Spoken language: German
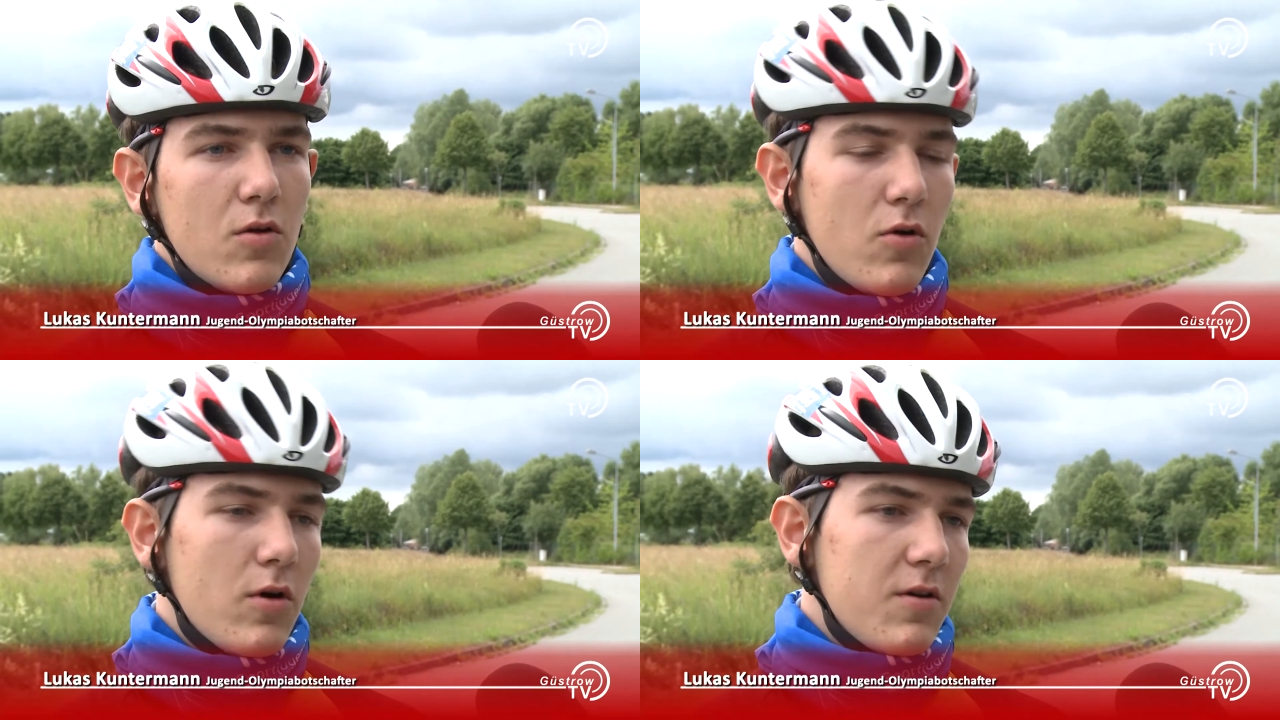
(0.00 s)

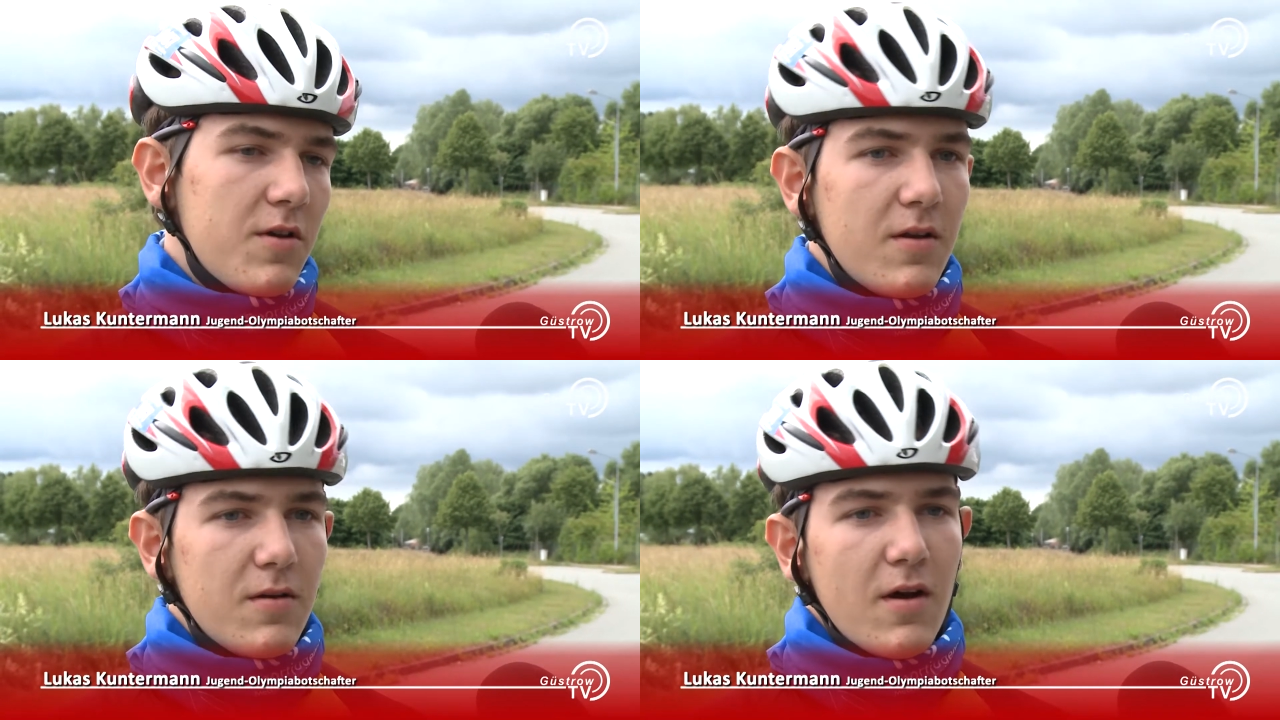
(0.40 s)
Ja,
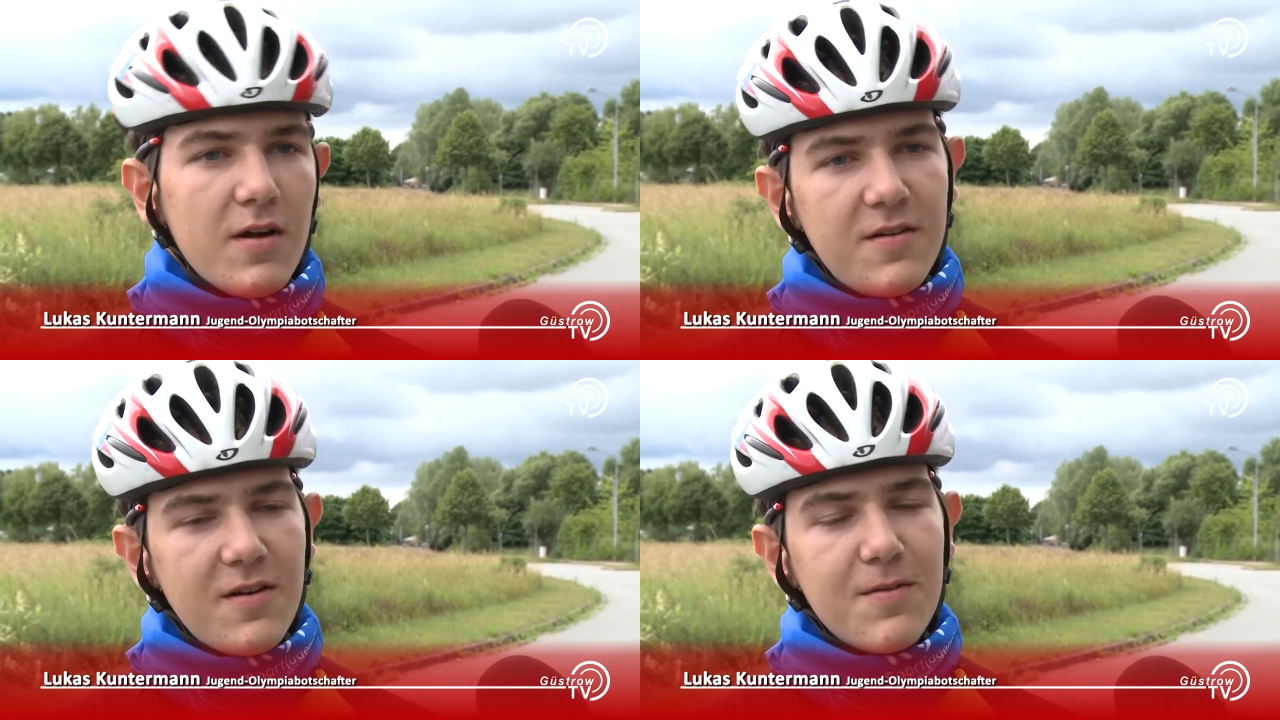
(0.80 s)
dann
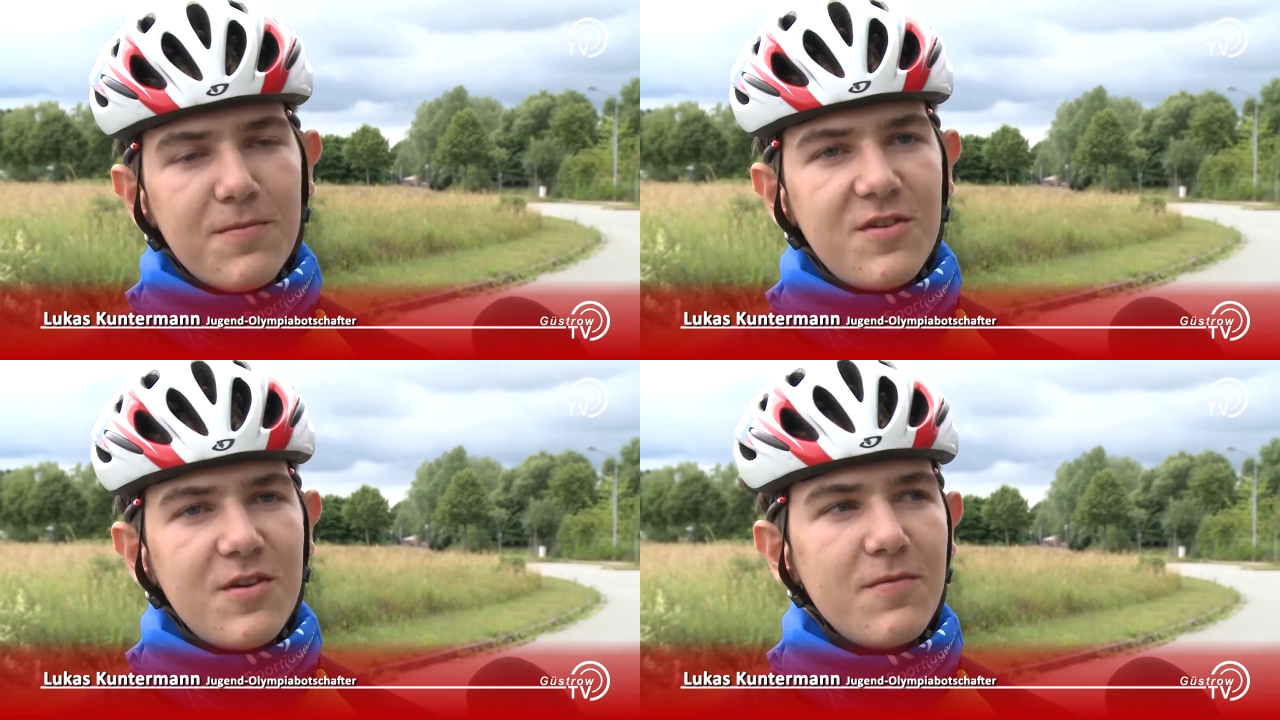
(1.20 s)

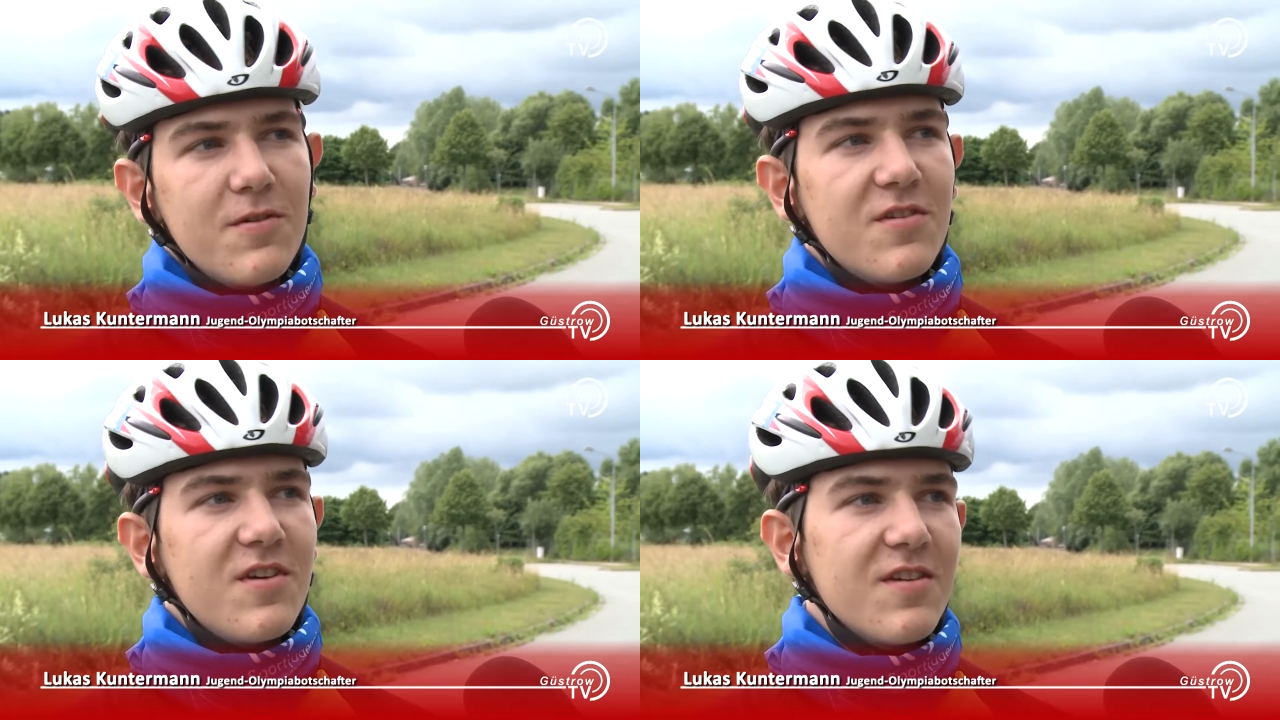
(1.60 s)
artiklamisieren wir
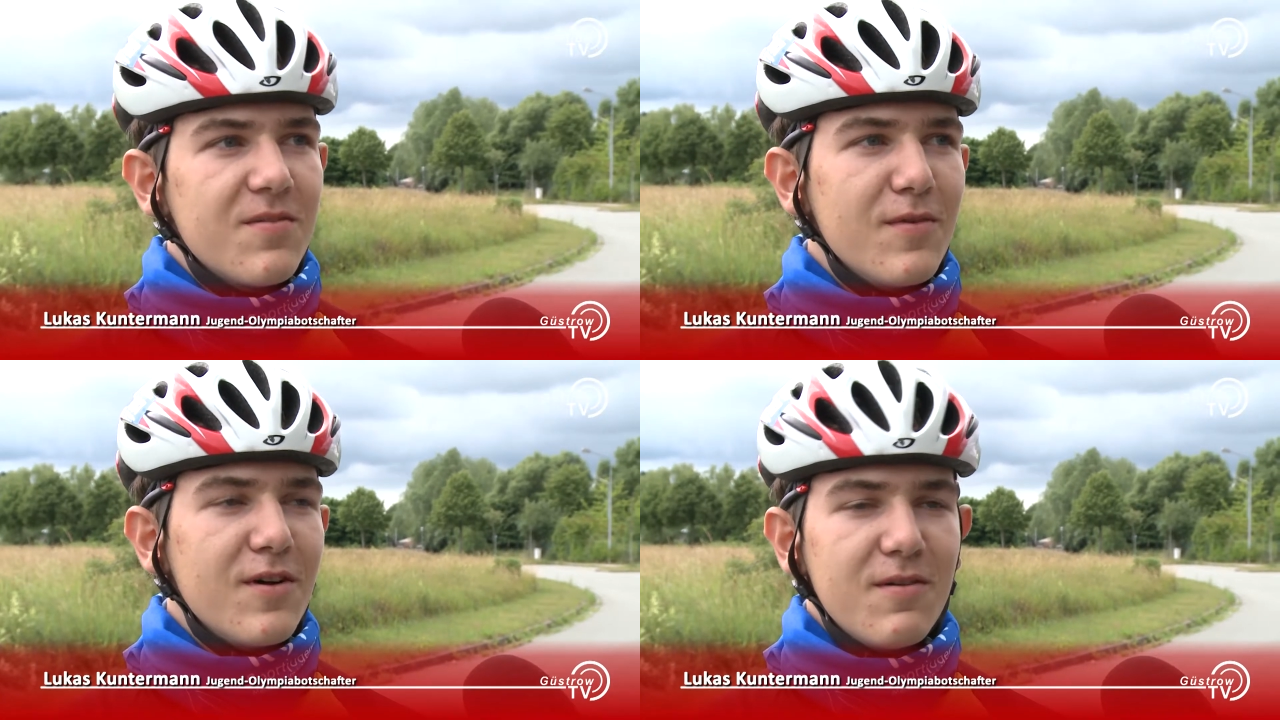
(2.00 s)
uns
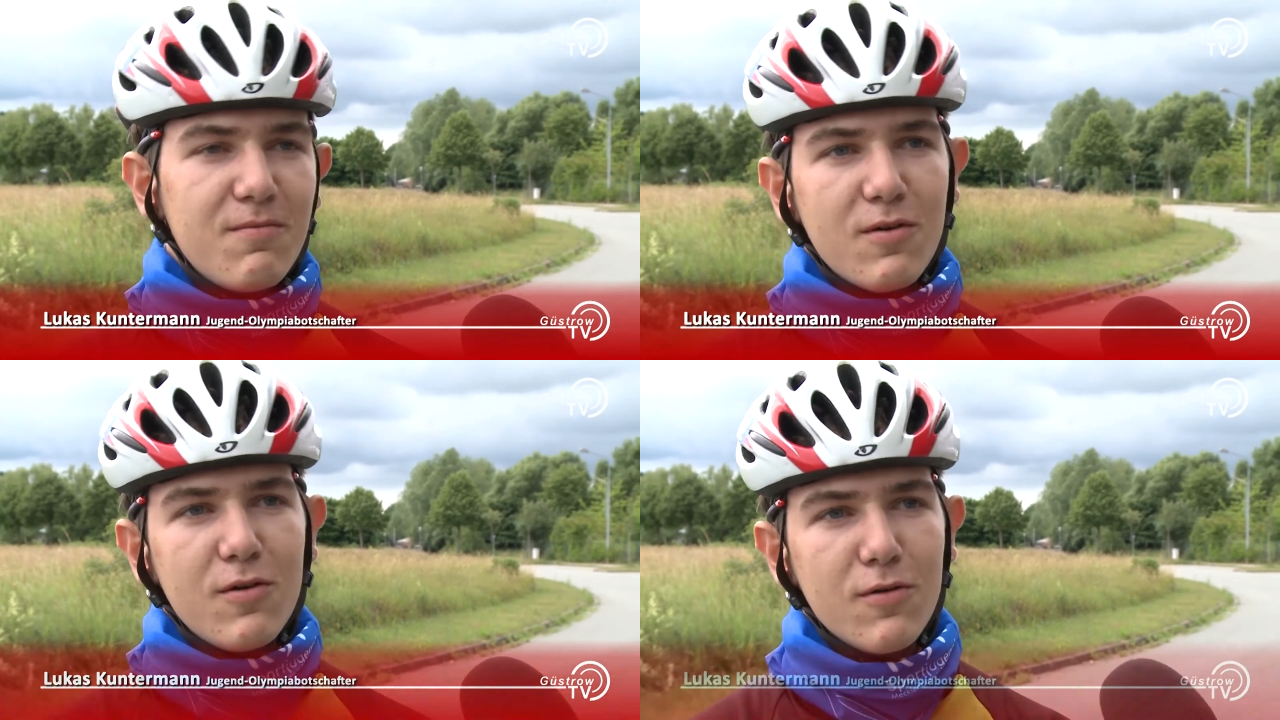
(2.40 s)
erstmal,
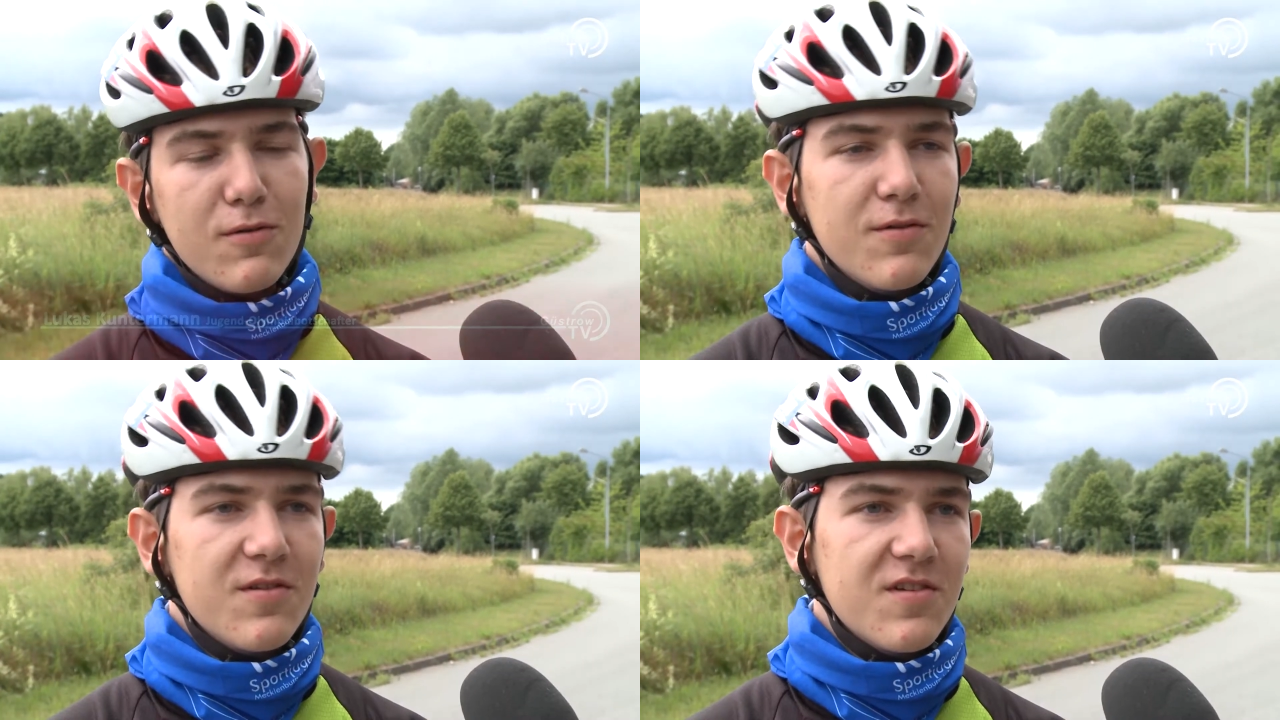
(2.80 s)

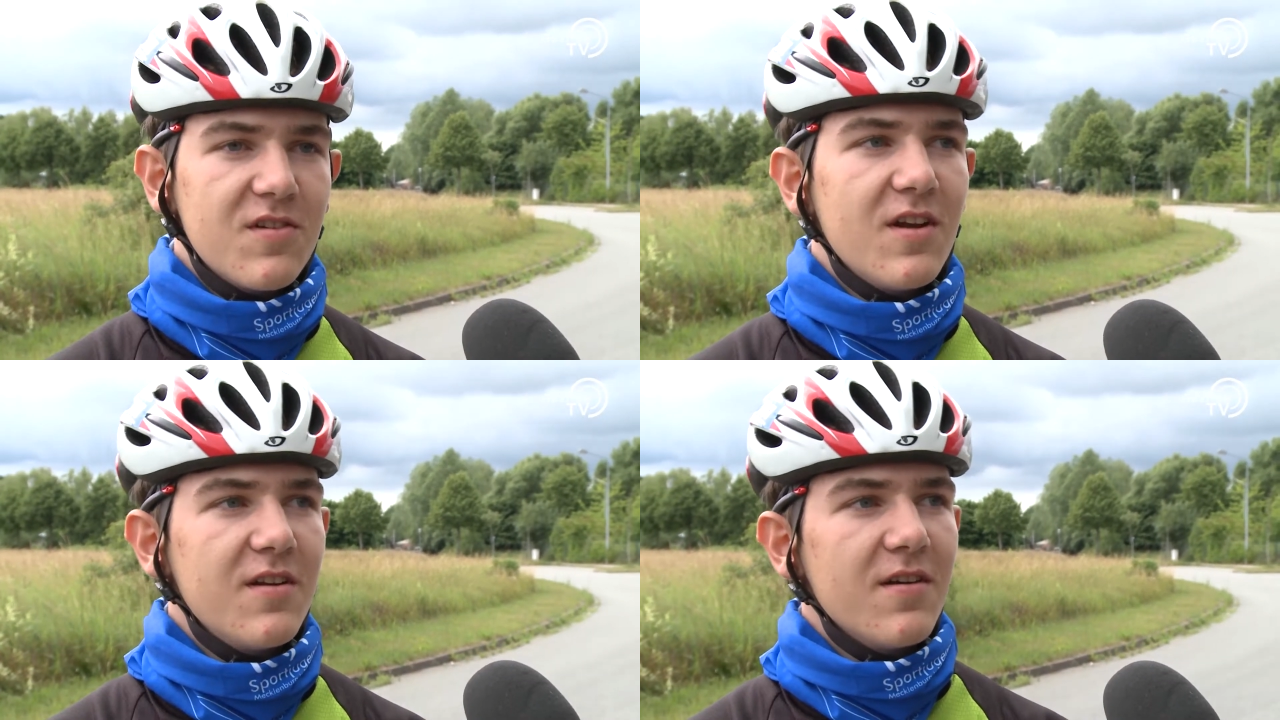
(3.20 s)
gucken uns das
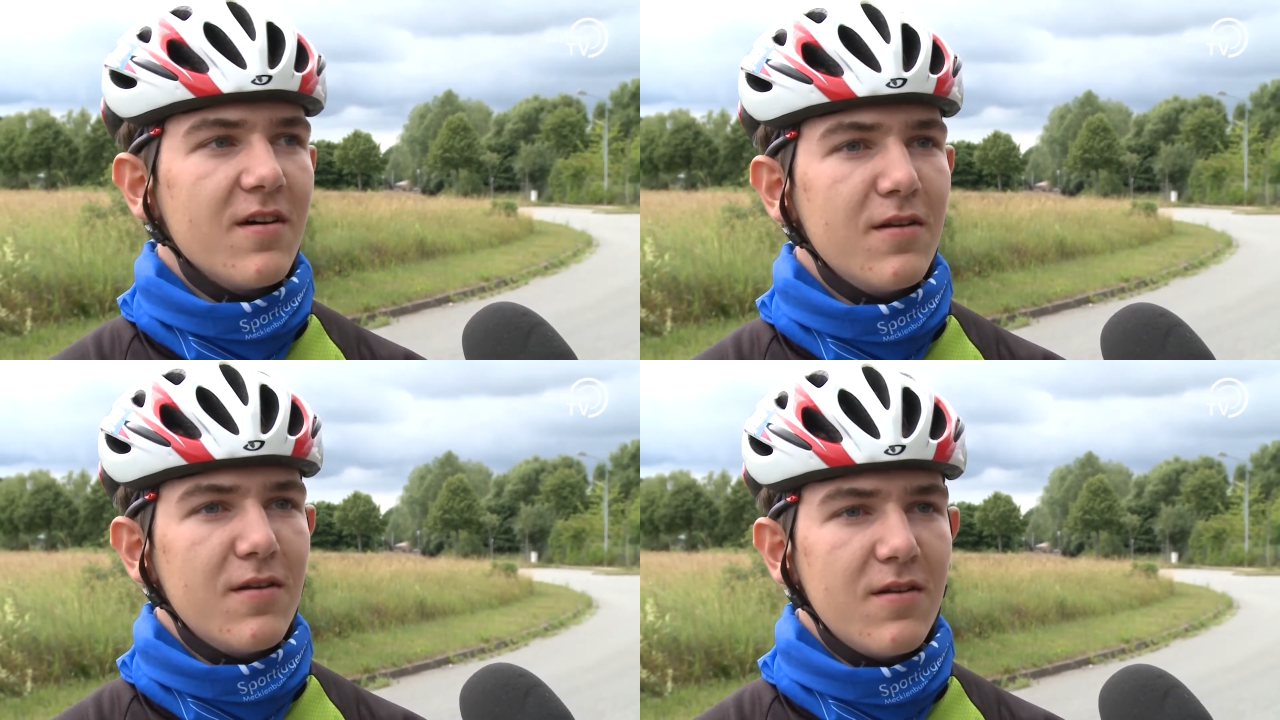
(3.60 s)
Land
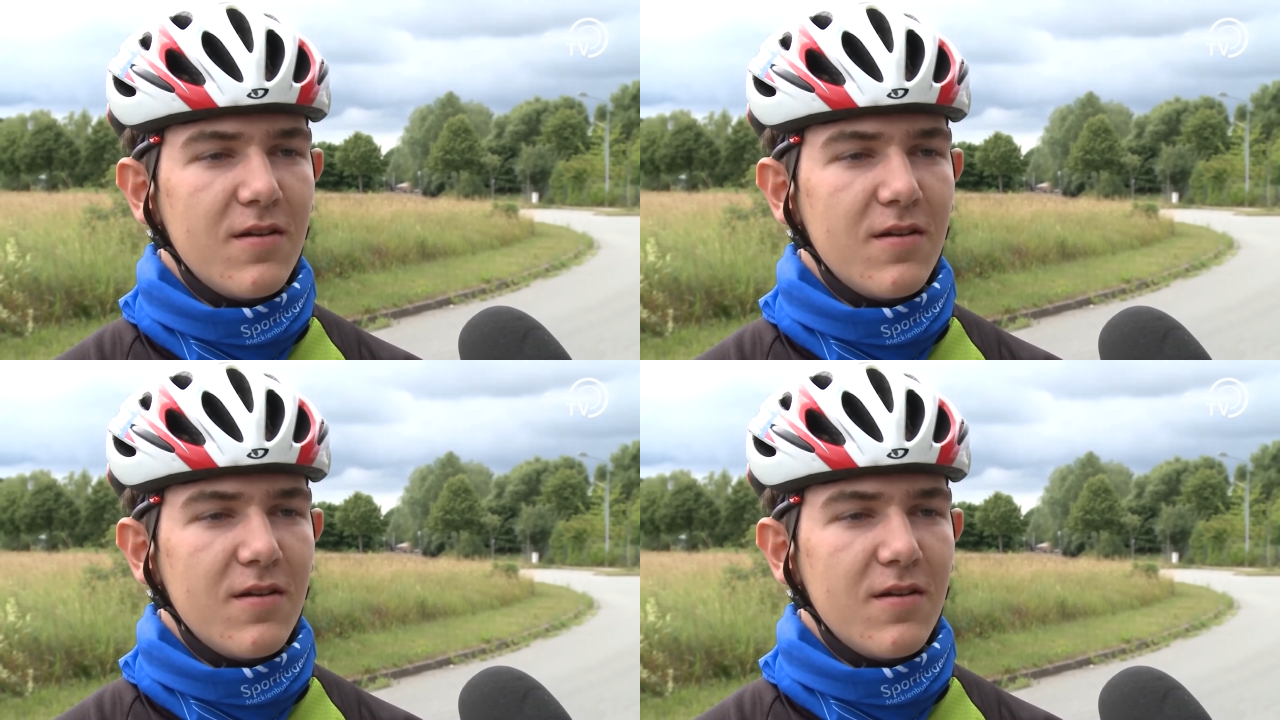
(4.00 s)
an.